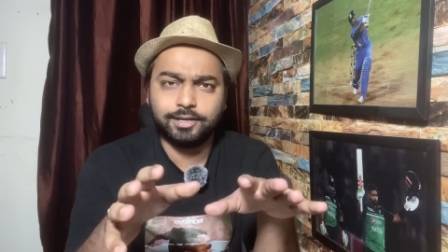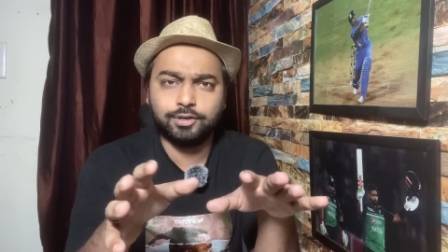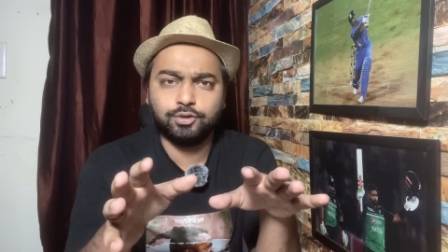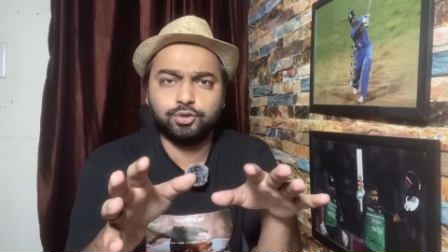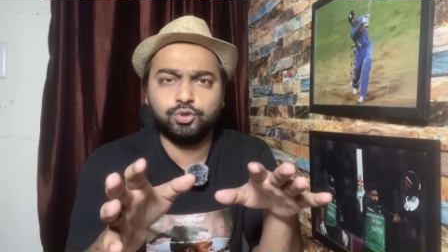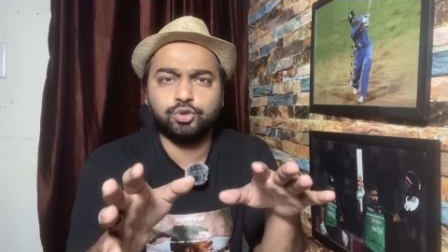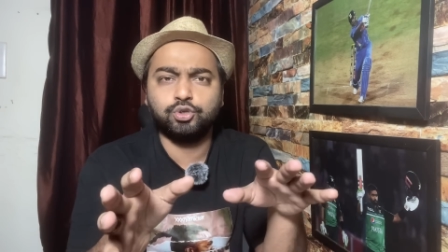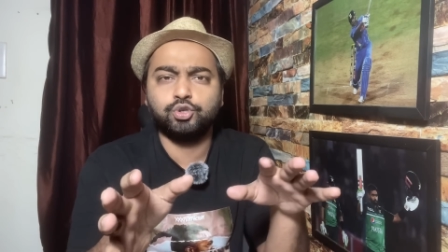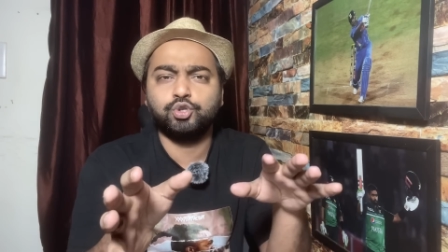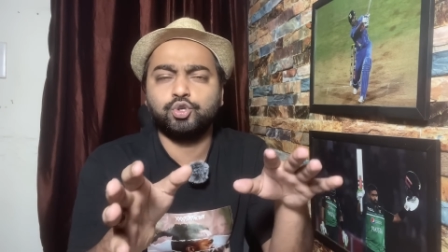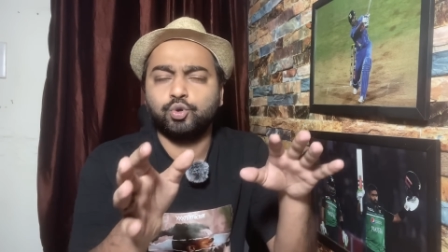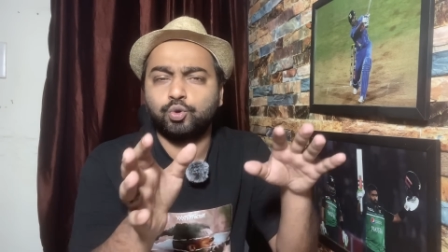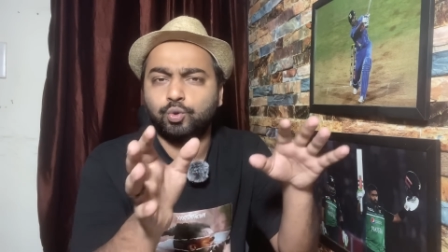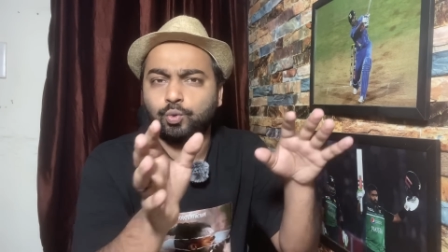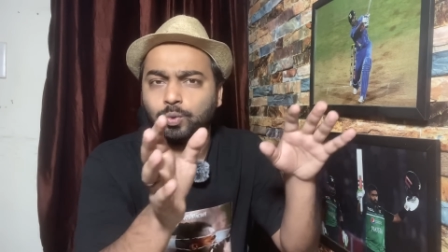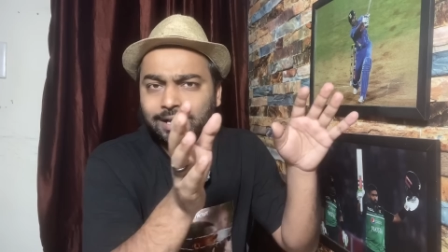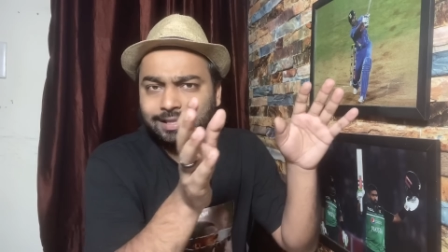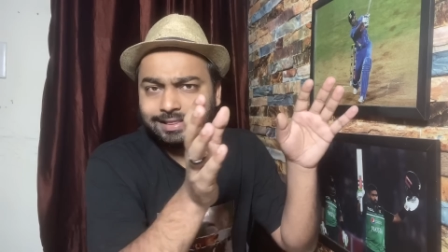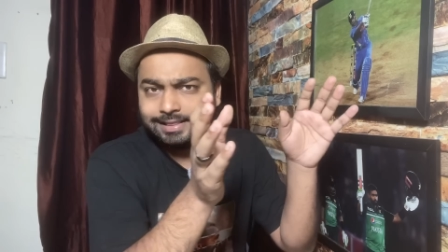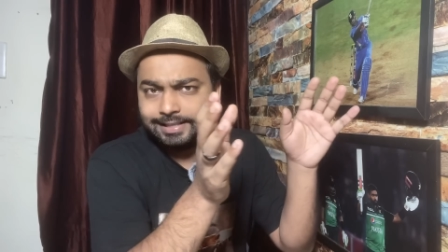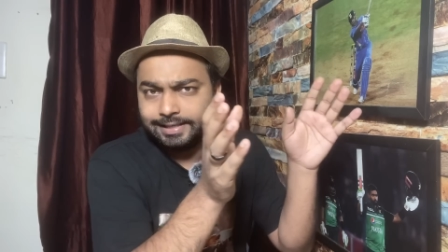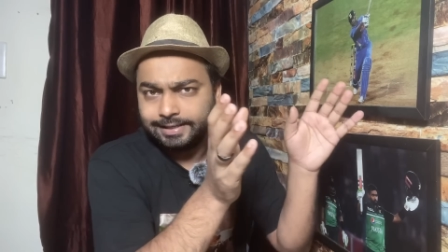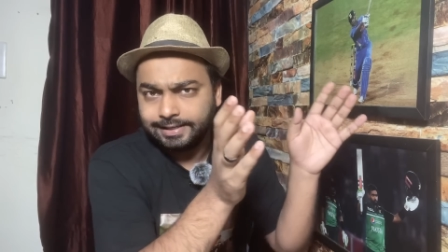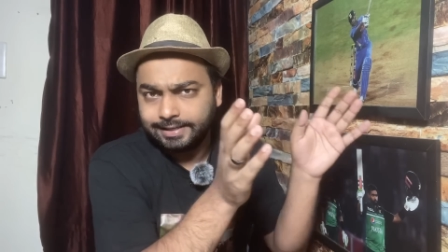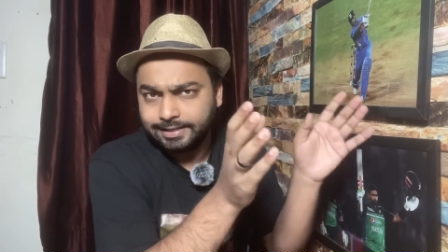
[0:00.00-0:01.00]
कि जो
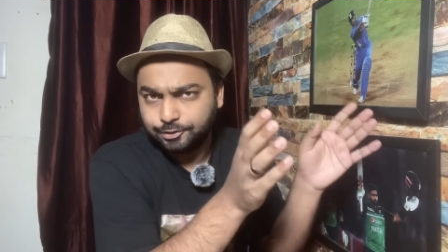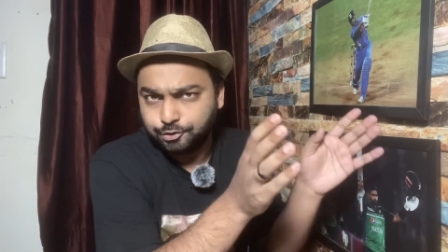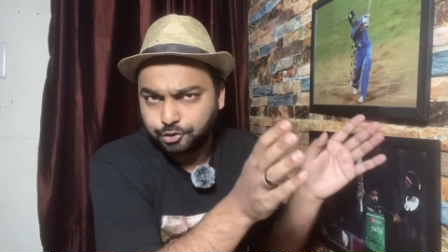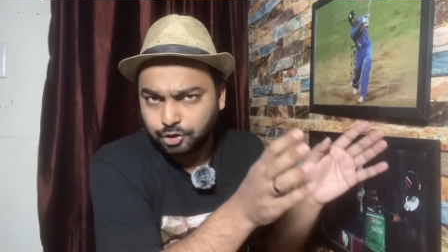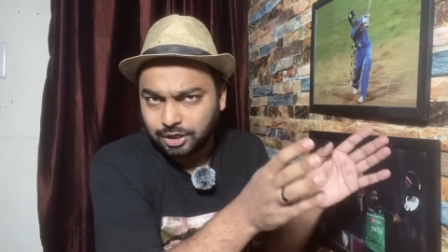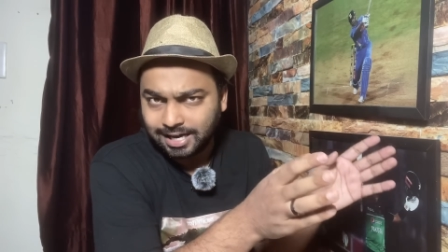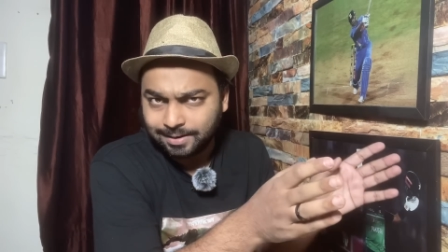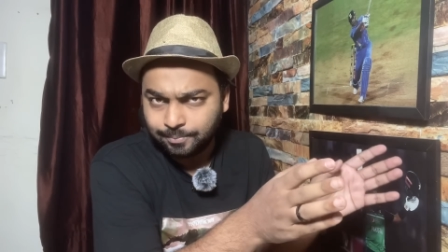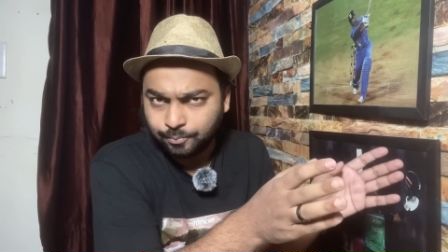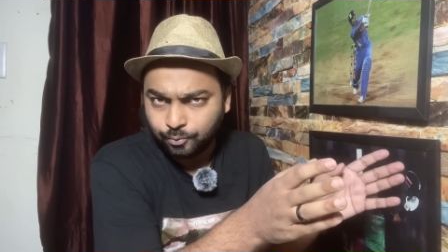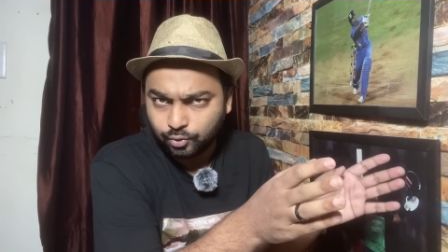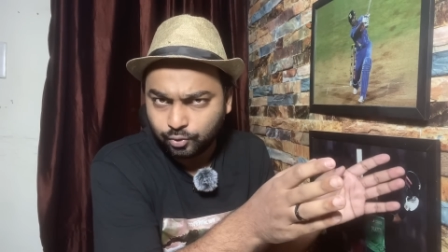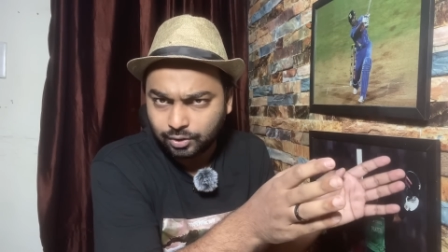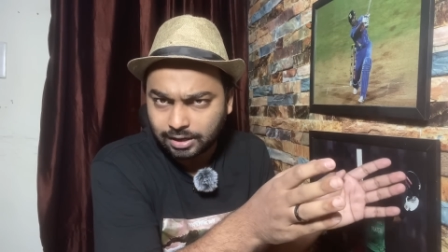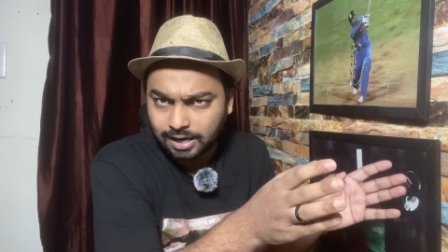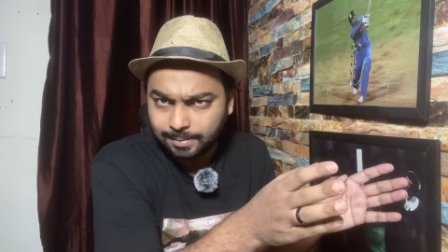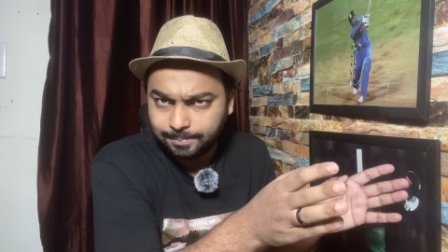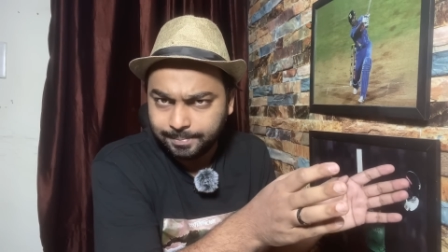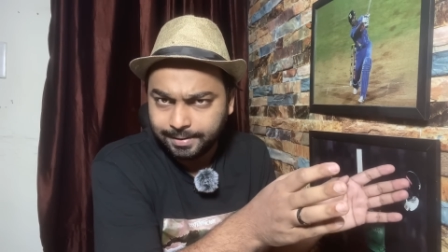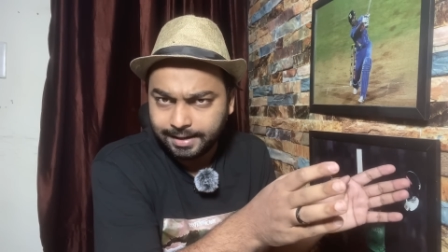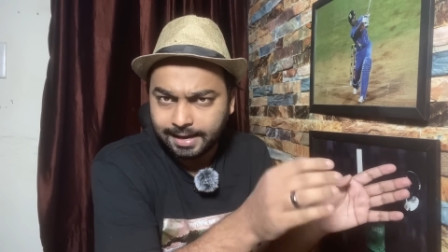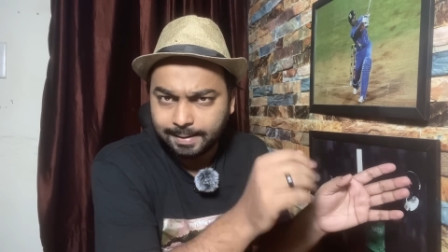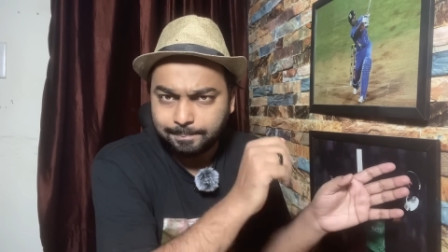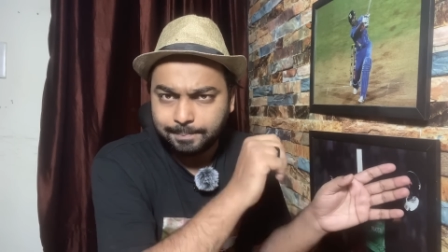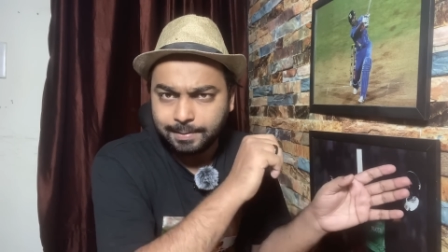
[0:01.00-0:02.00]
शुरुआती के चार
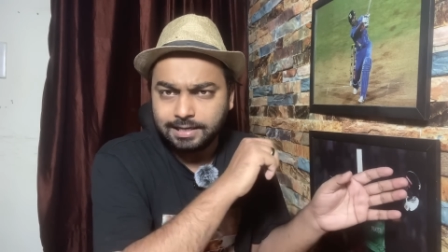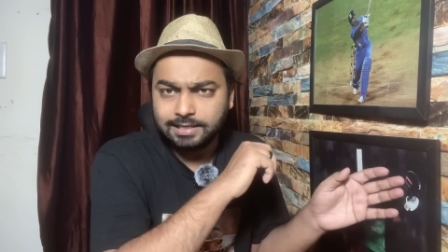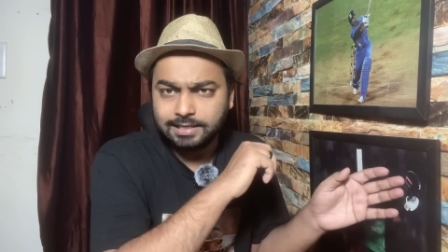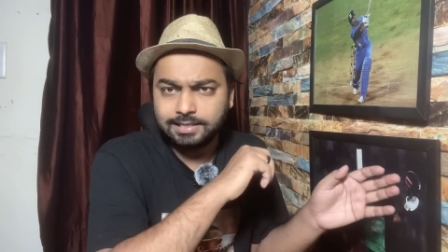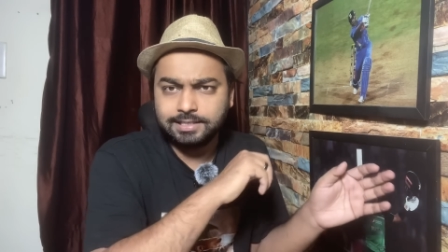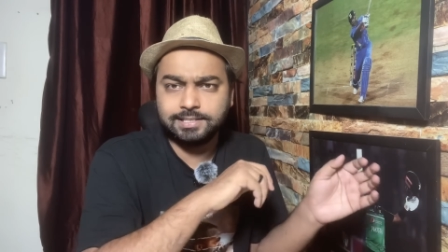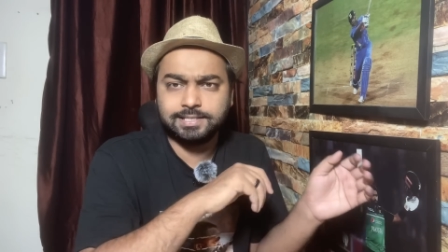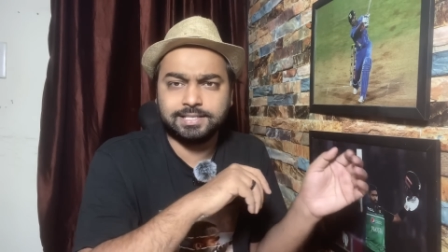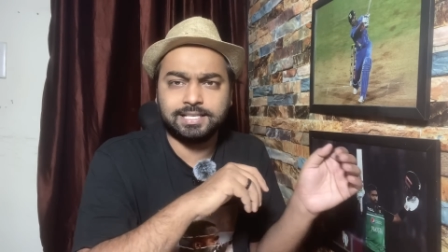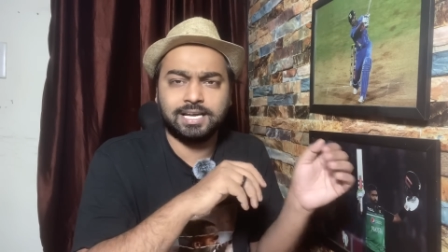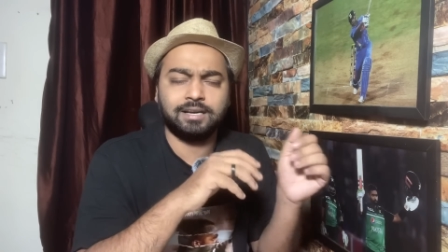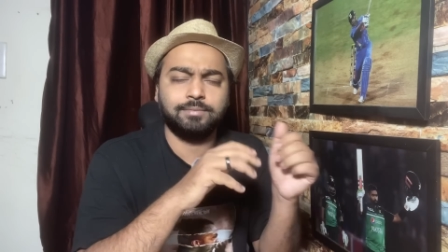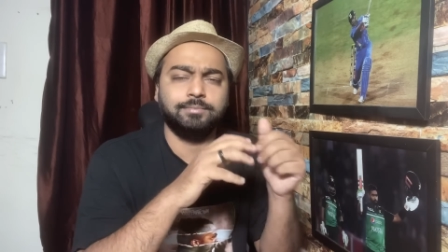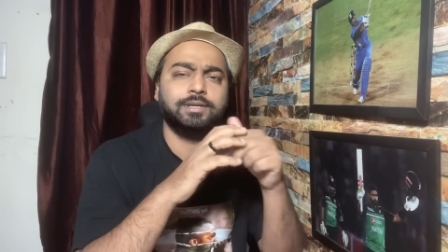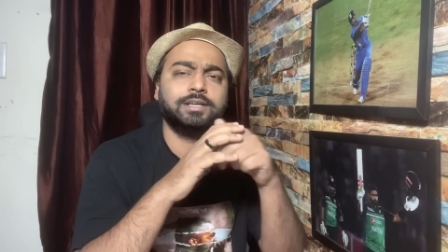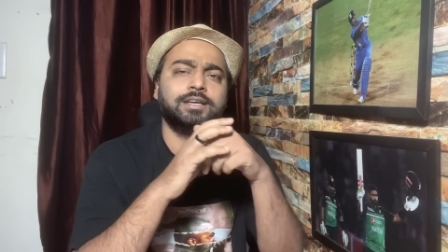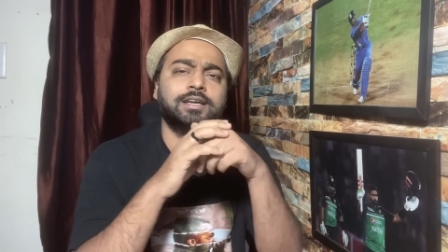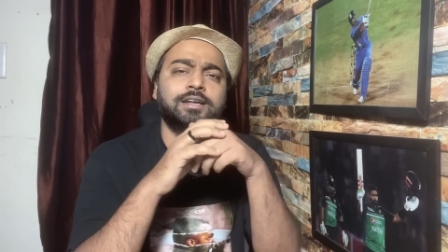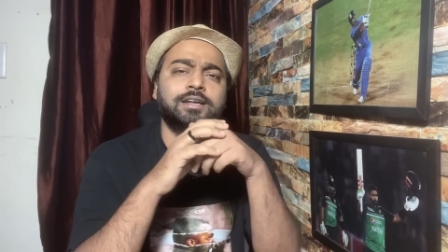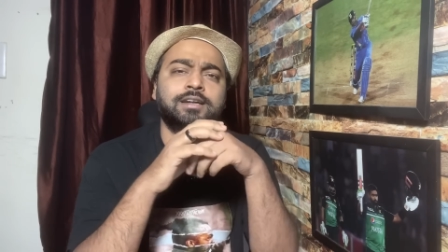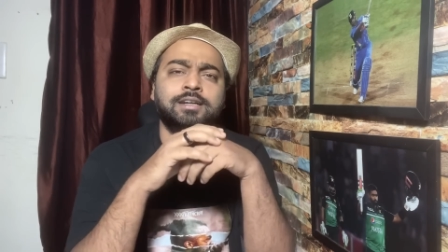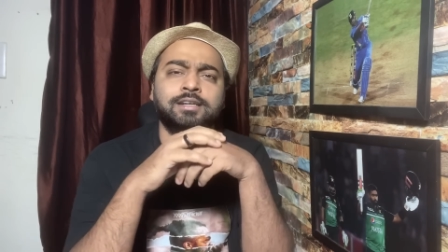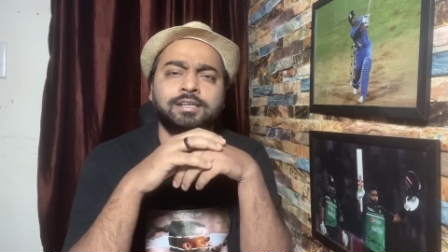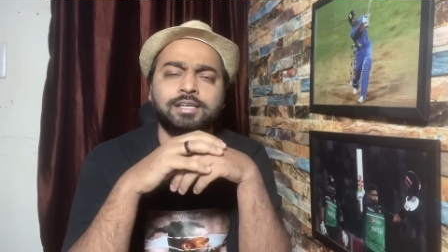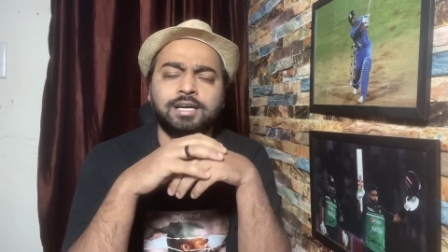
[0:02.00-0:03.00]
मुकाबले आप पाकिस्तान में
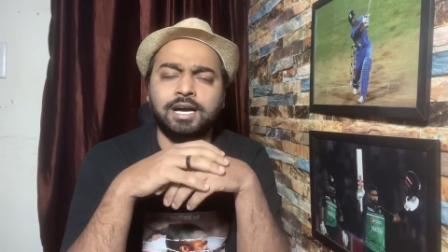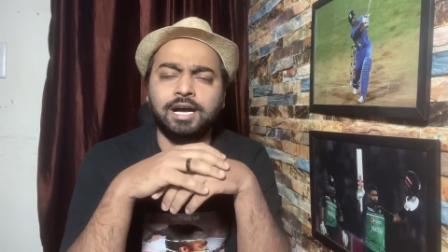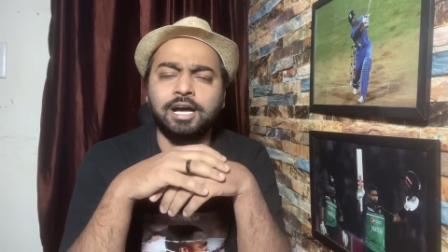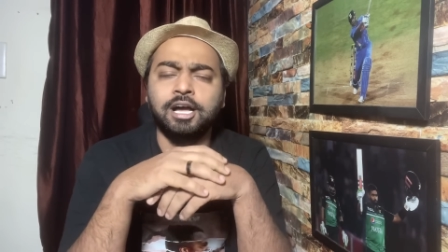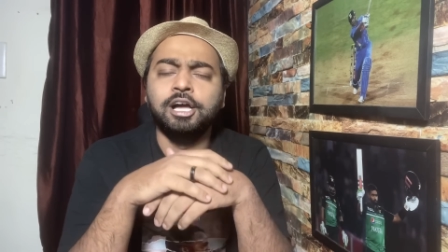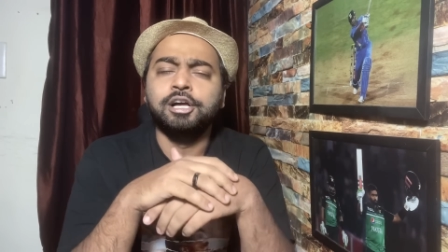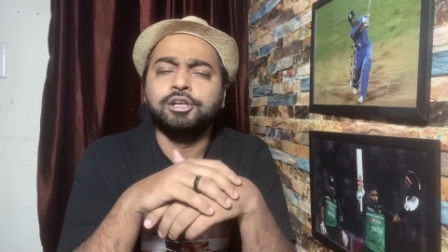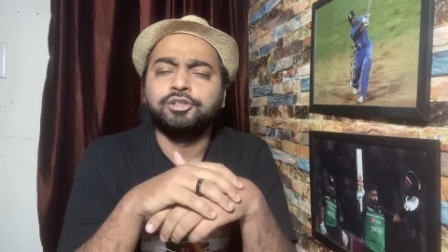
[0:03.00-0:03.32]
कराना